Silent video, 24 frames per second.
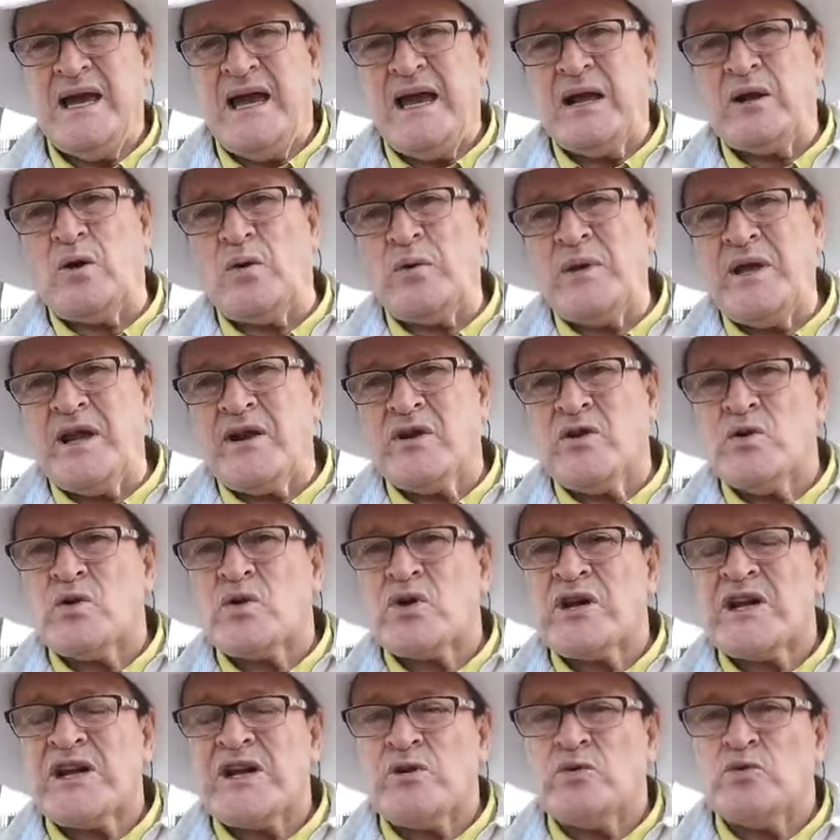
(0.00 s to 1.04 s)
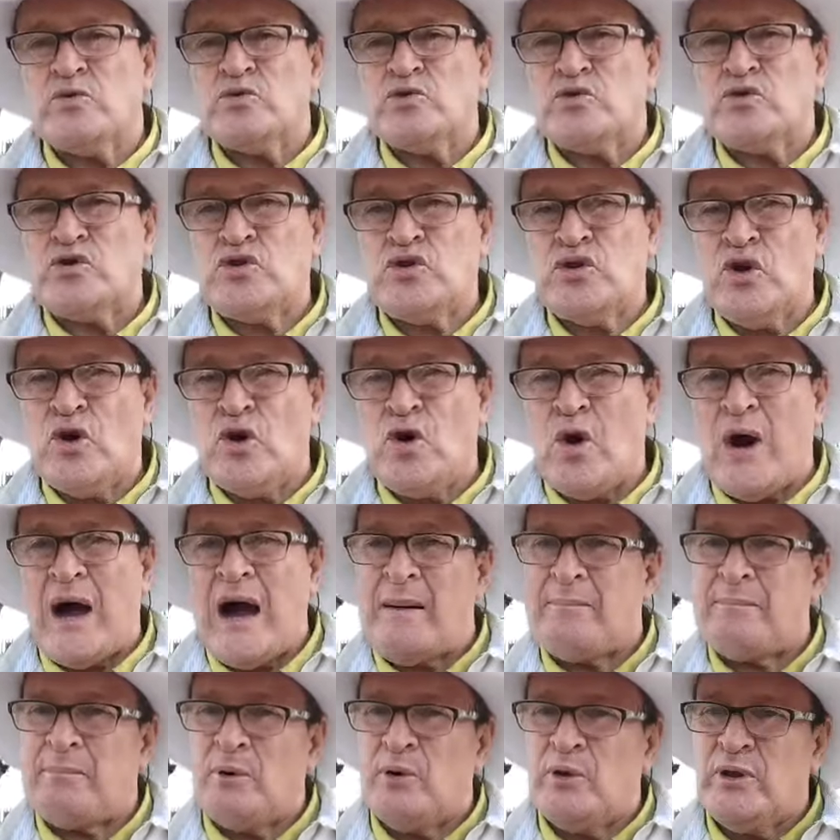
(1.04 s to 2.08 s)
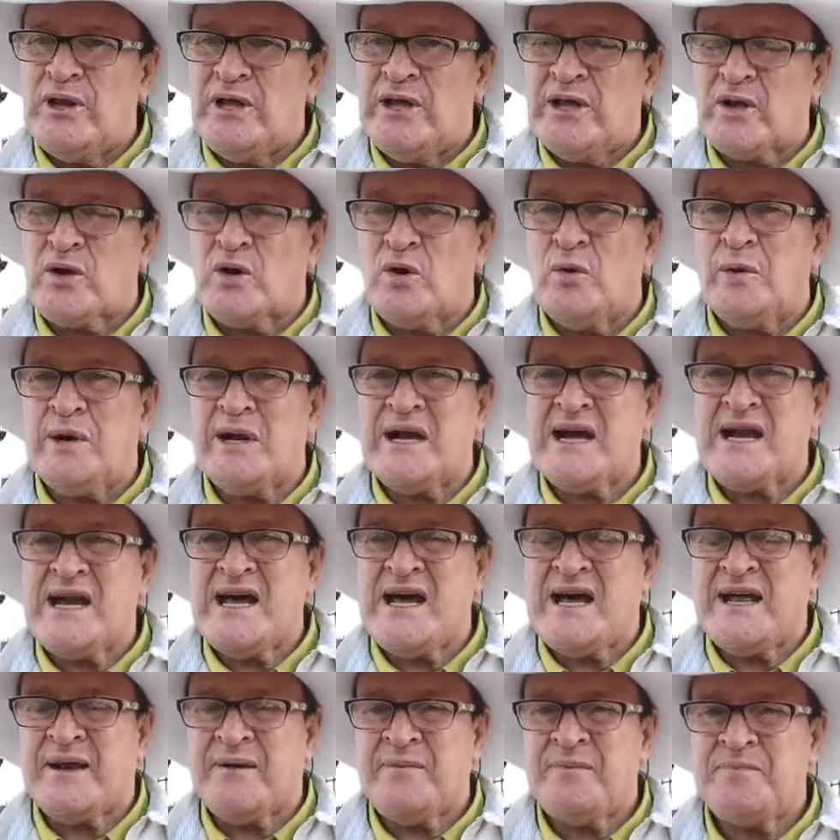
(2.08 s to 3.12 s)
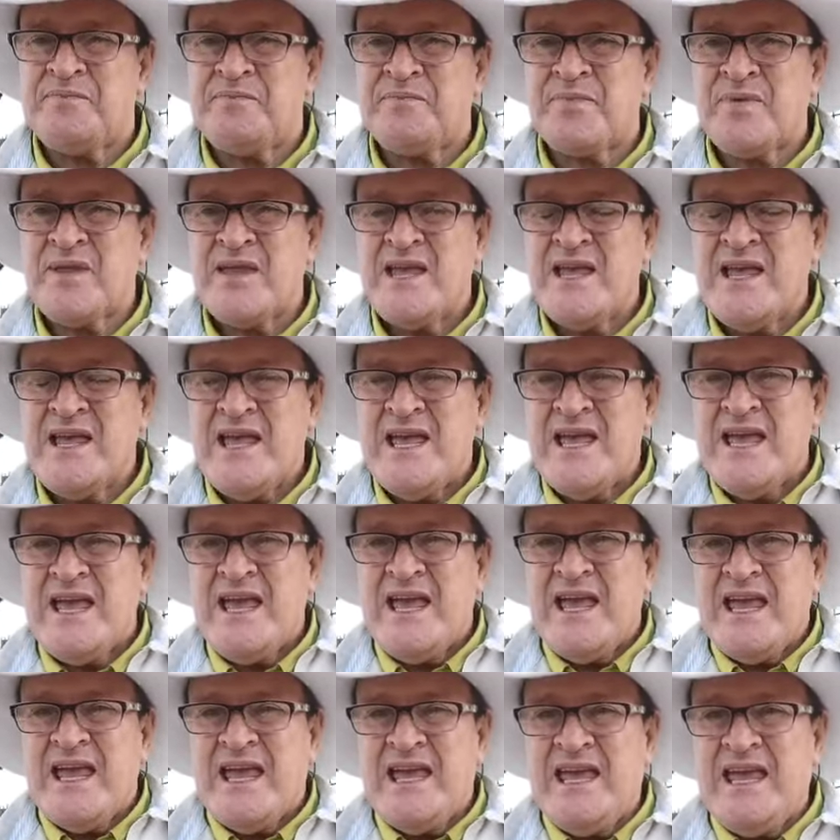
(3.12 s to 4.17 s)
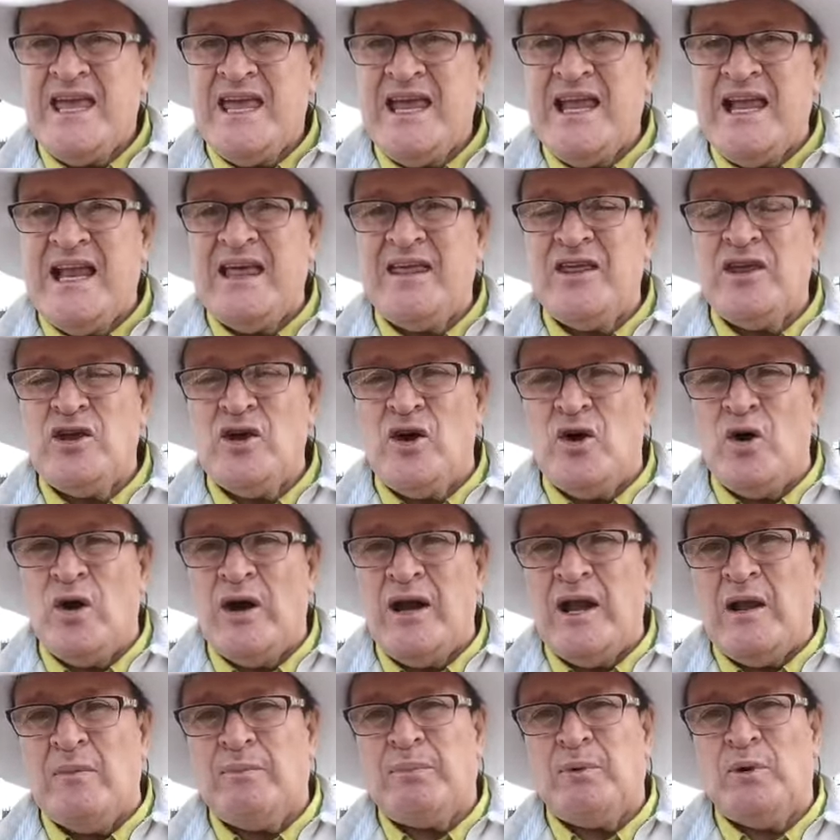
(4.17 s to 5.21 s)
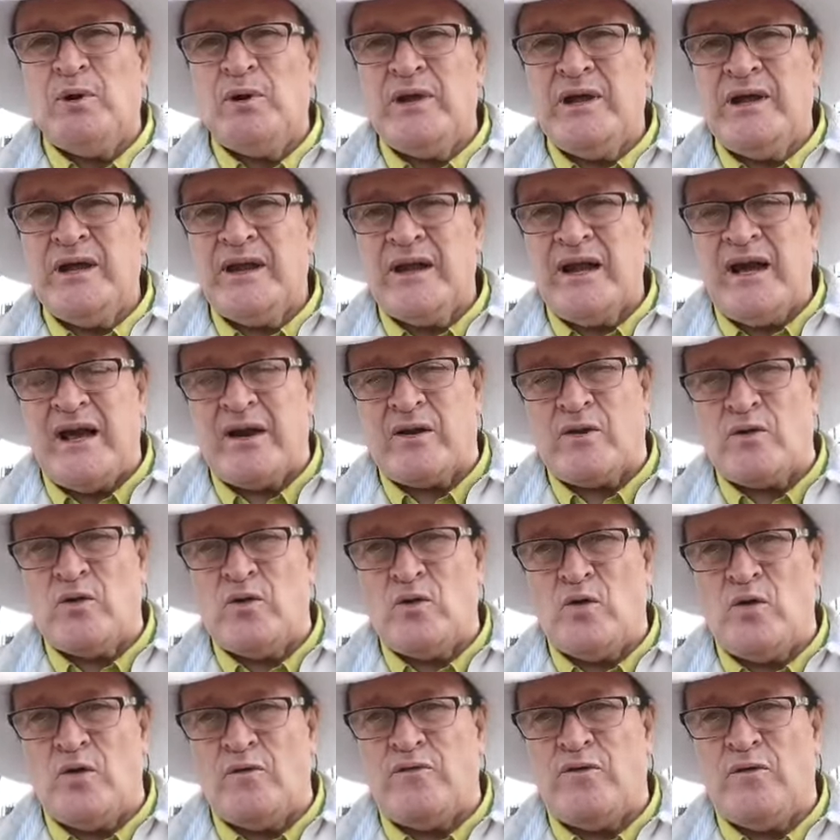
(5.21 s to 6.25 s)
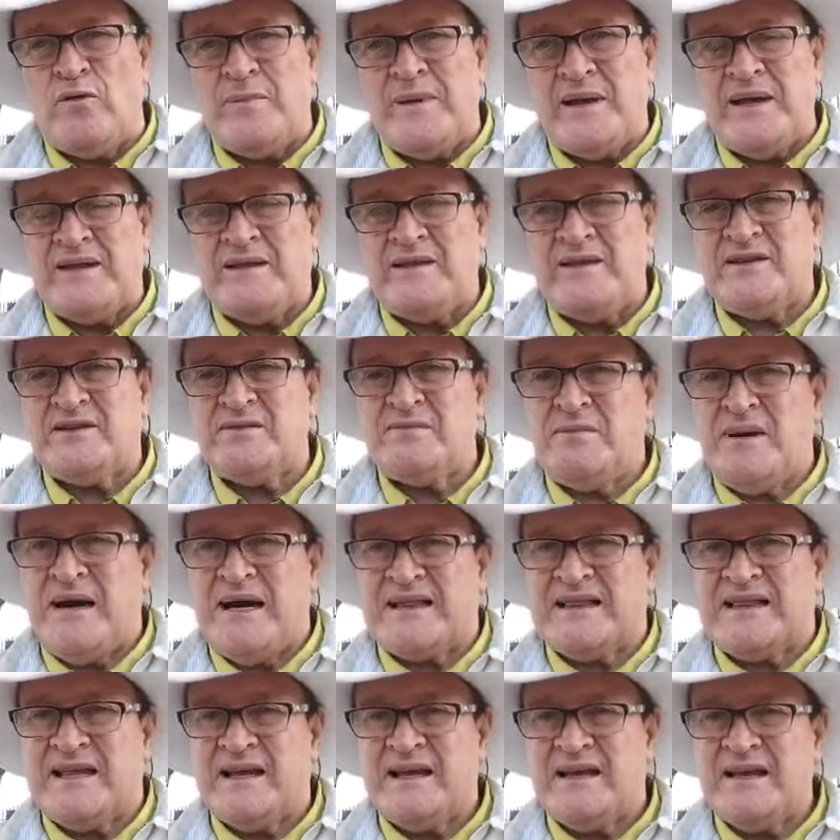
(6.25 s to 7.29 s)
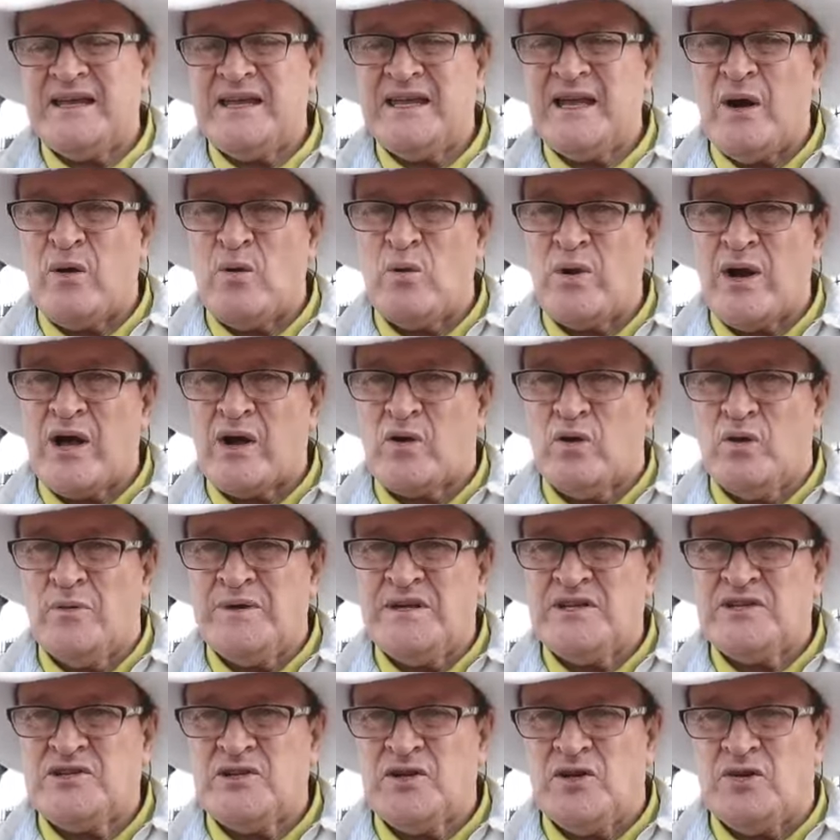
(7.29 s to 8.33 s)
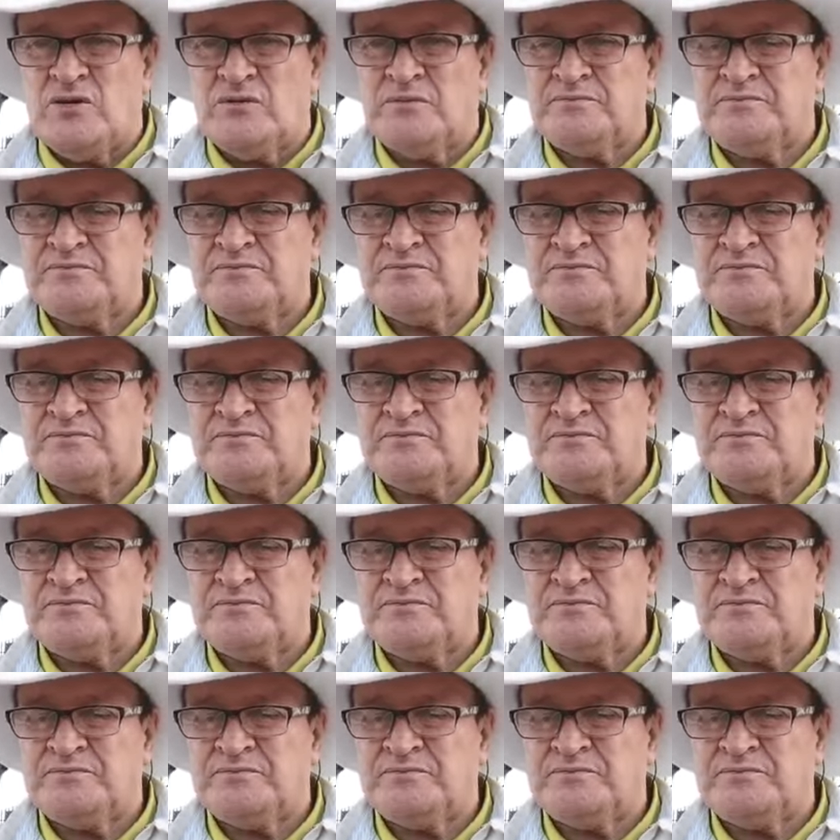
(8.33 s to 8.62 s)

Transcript: El gobierno renunció a poder gobernar y le dio el poder a Rodolfo Méndez Mata y a una comisión.